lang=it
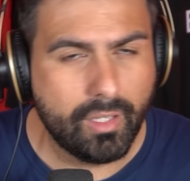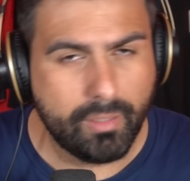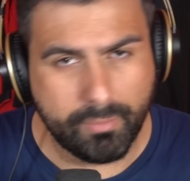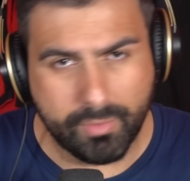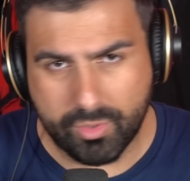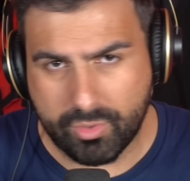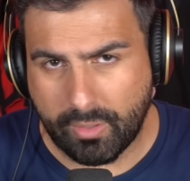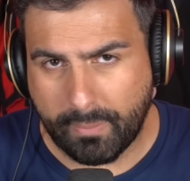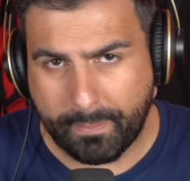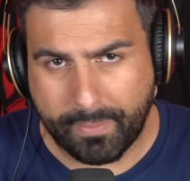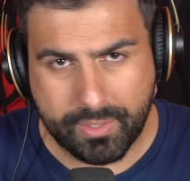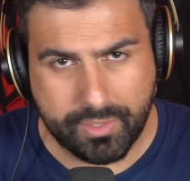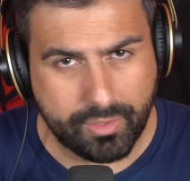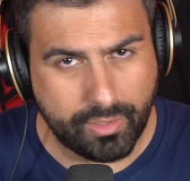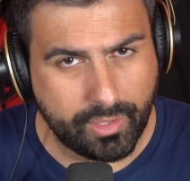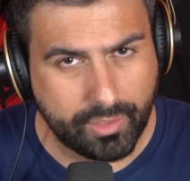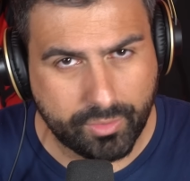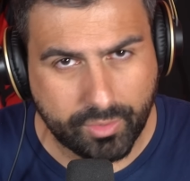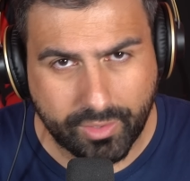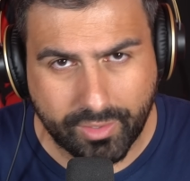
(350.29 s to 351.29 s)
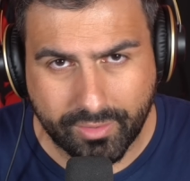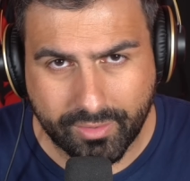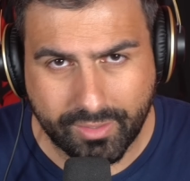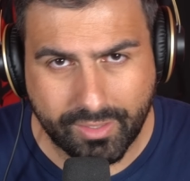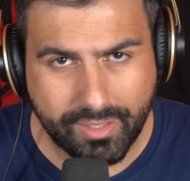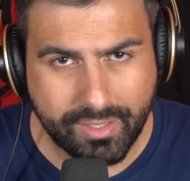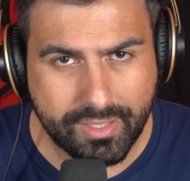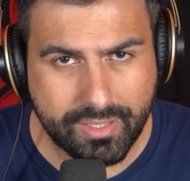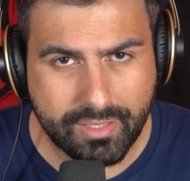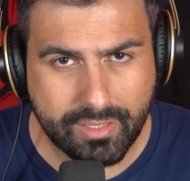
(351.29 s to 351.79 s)
Mi sto appassionando
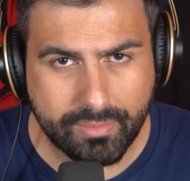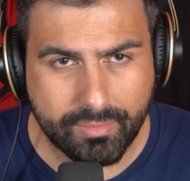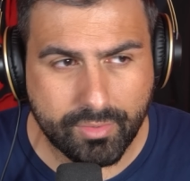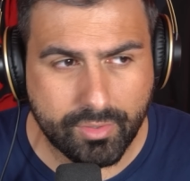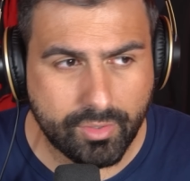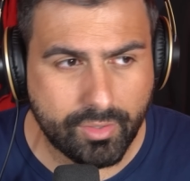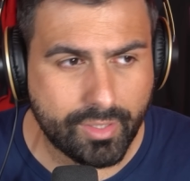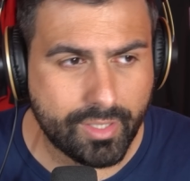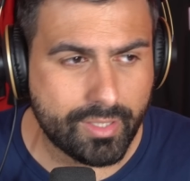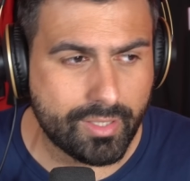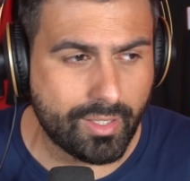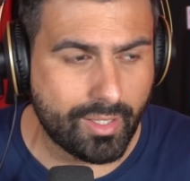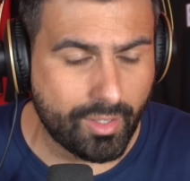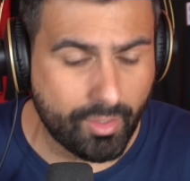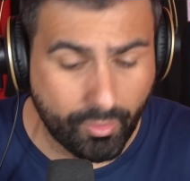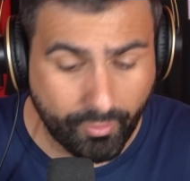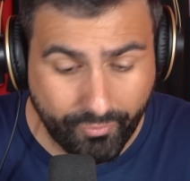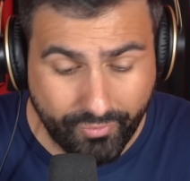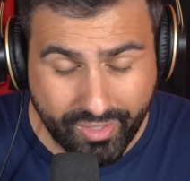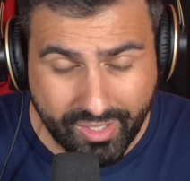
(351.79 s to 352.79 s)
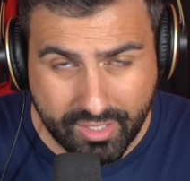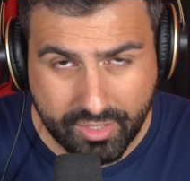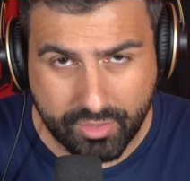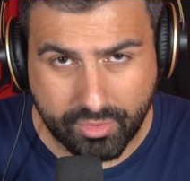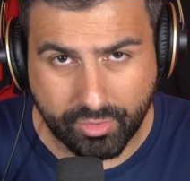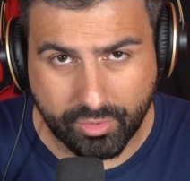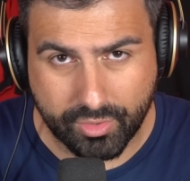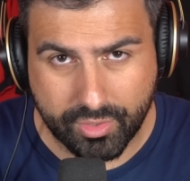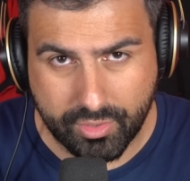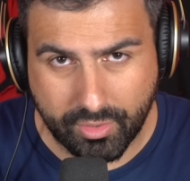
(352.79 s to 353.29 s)
tantissimo e, e ho
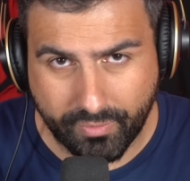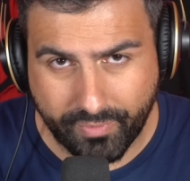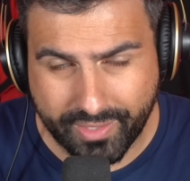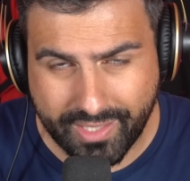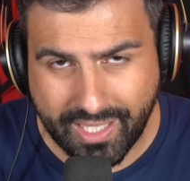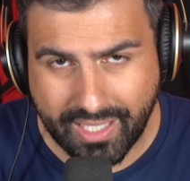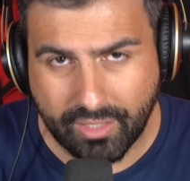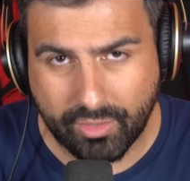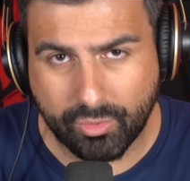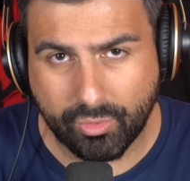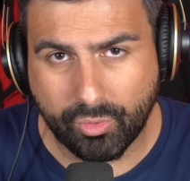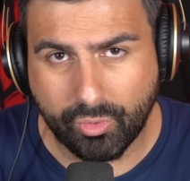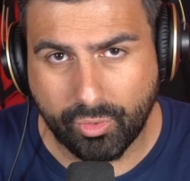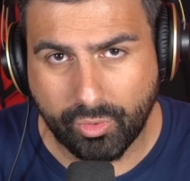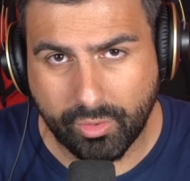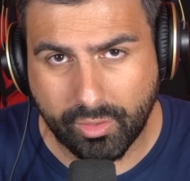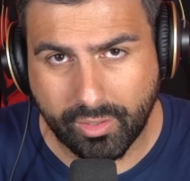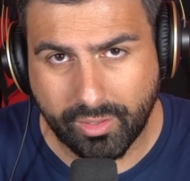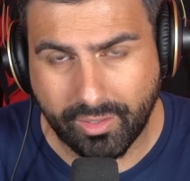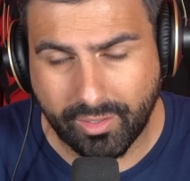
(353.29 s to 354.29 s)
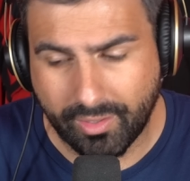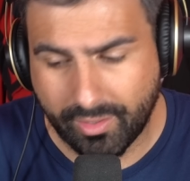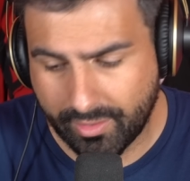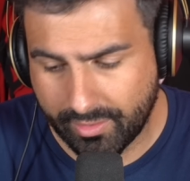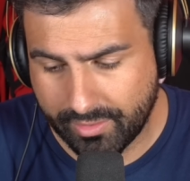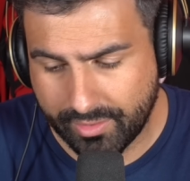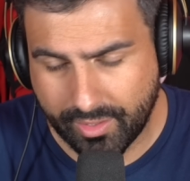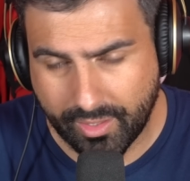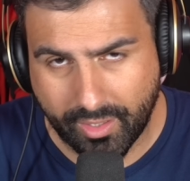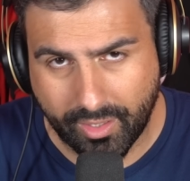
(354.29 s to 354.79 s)
visto, sto vedendo eh,
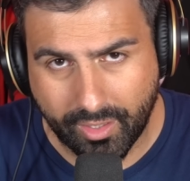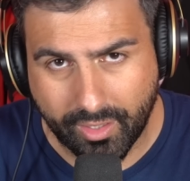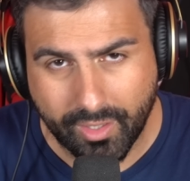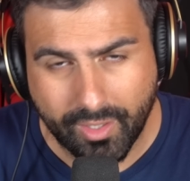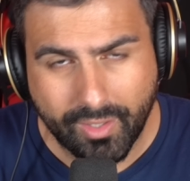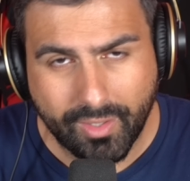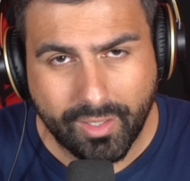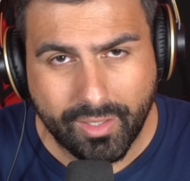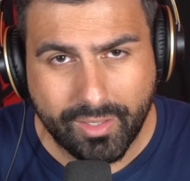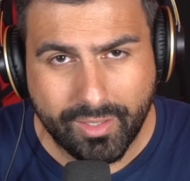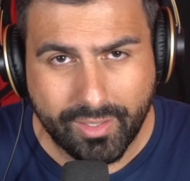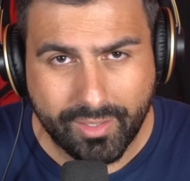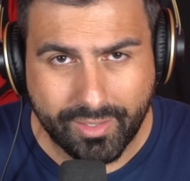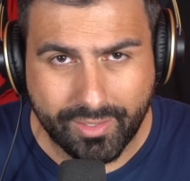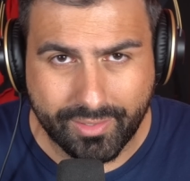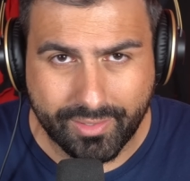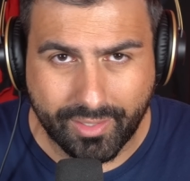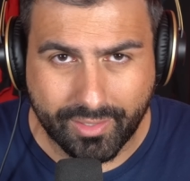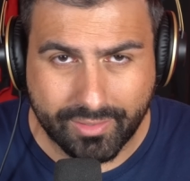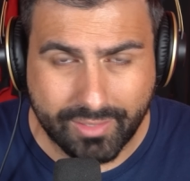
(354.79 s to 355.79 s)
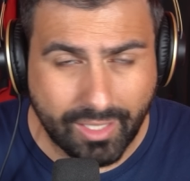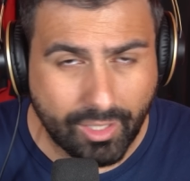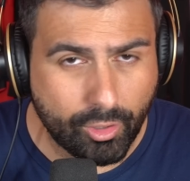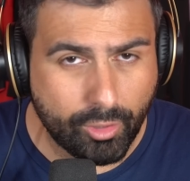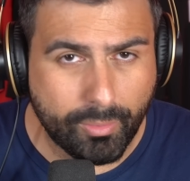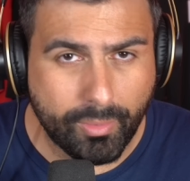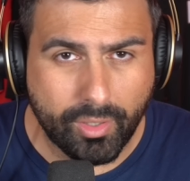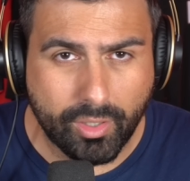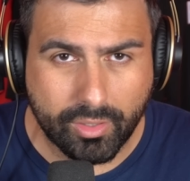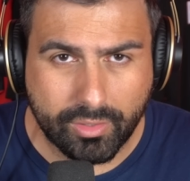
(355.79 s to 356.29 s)
in, in
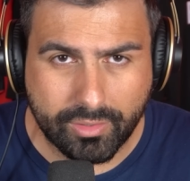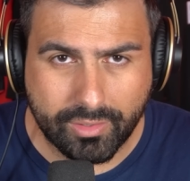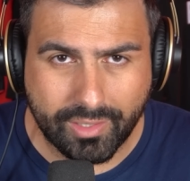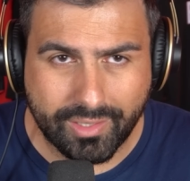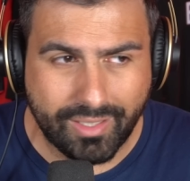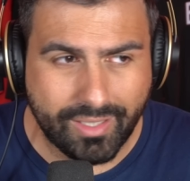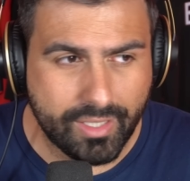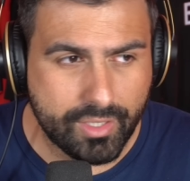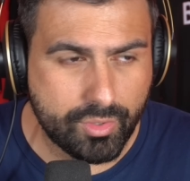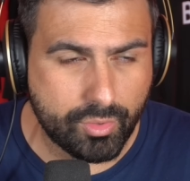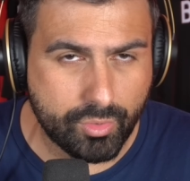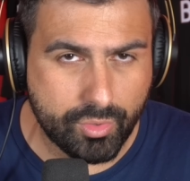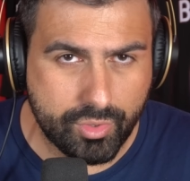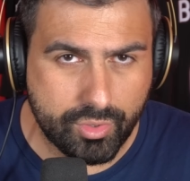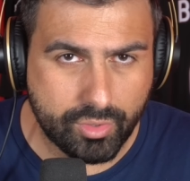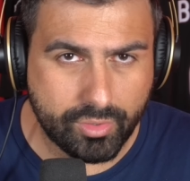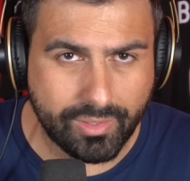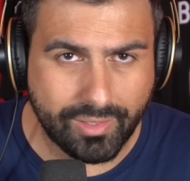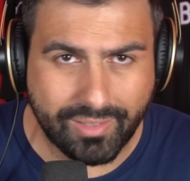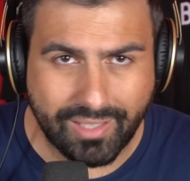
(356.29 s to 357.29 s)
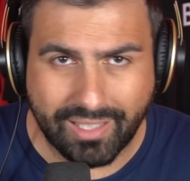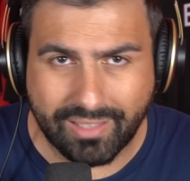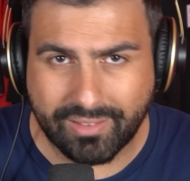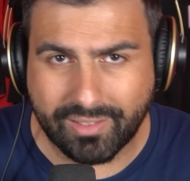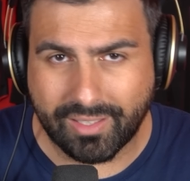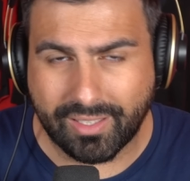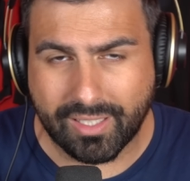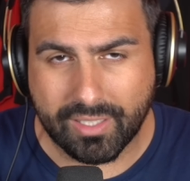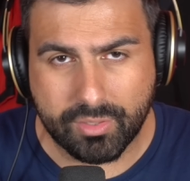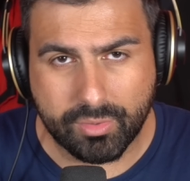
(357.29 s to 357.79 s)
Tiago Motta delle soluzioni
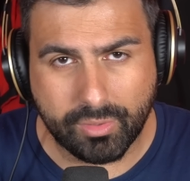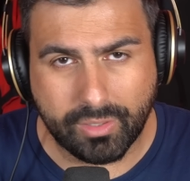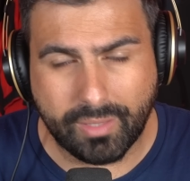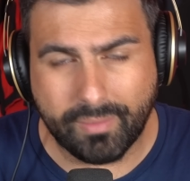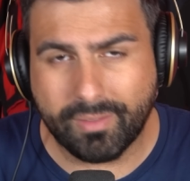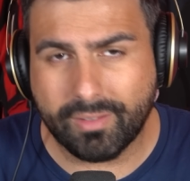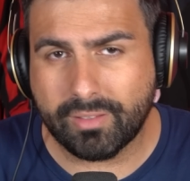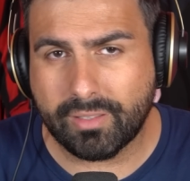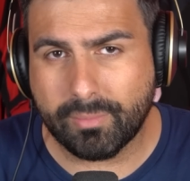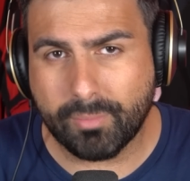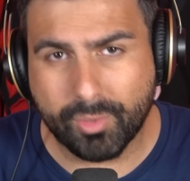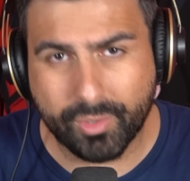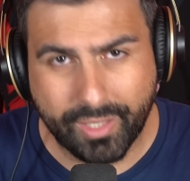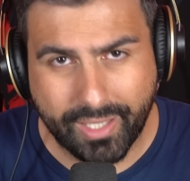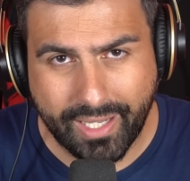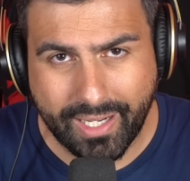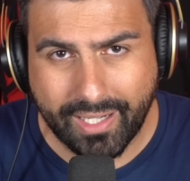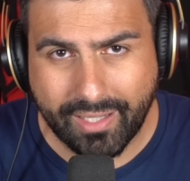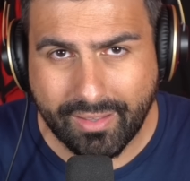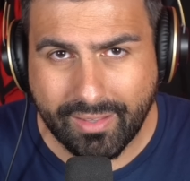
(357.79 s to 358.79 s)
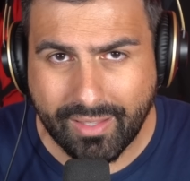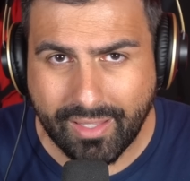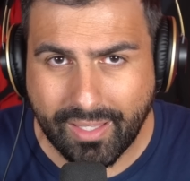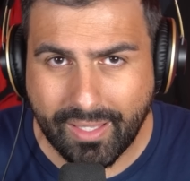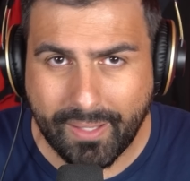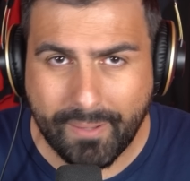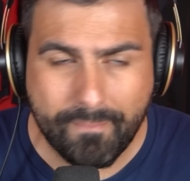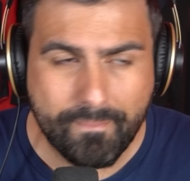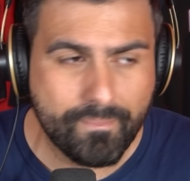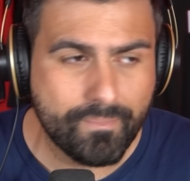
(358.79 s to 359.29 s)
tattiche assolutamente
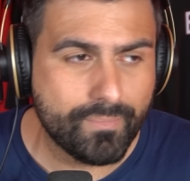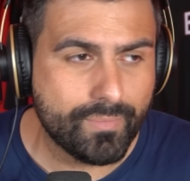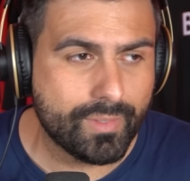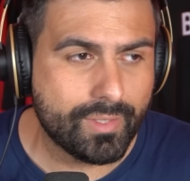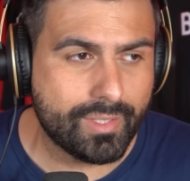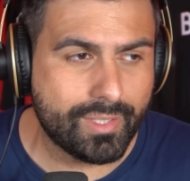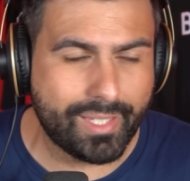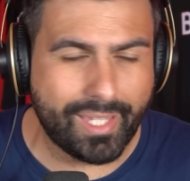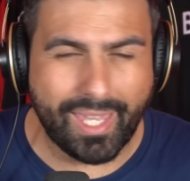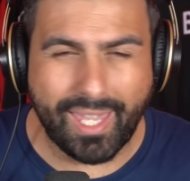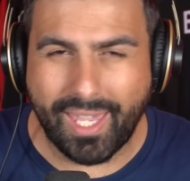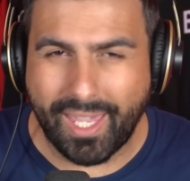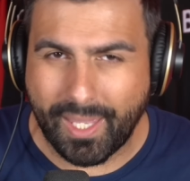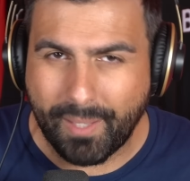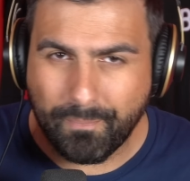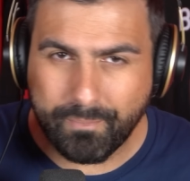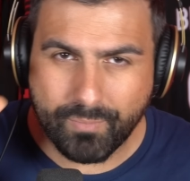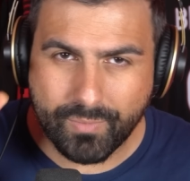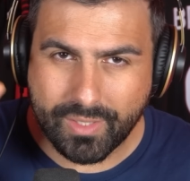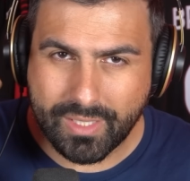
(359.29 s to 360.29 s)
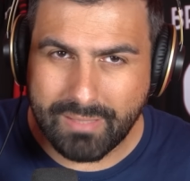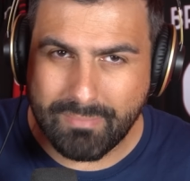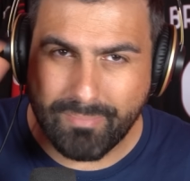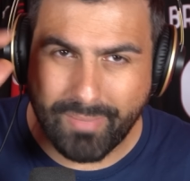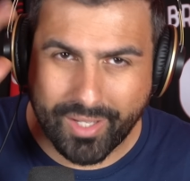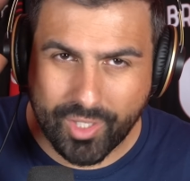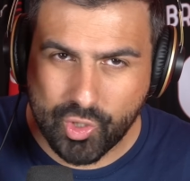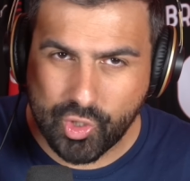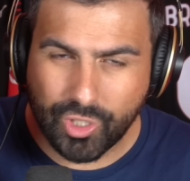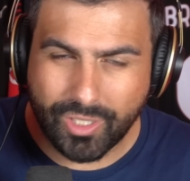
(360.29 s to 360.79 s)
moderne che
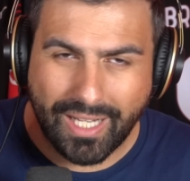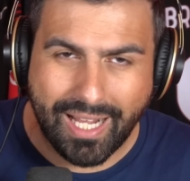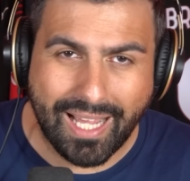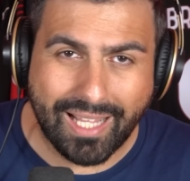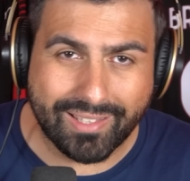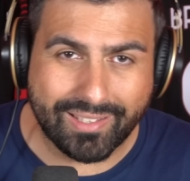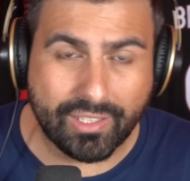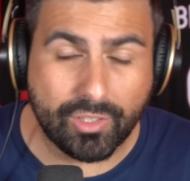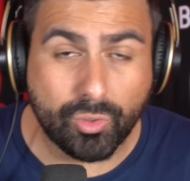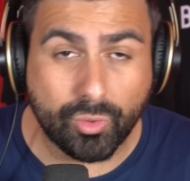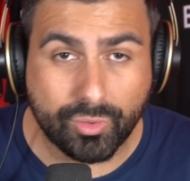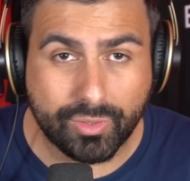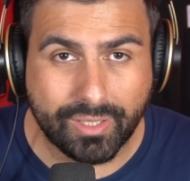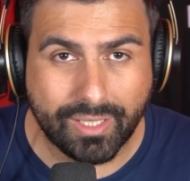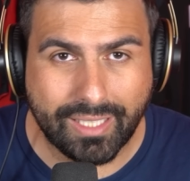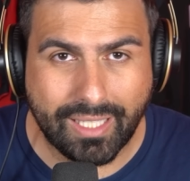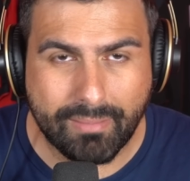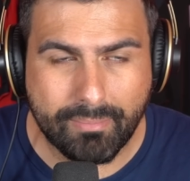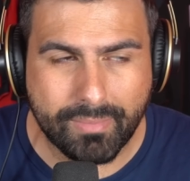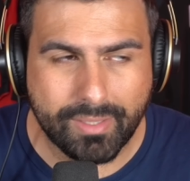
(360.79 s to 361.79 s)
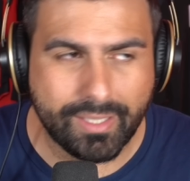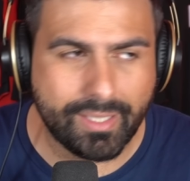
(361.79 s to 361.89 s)
immaginati in ottica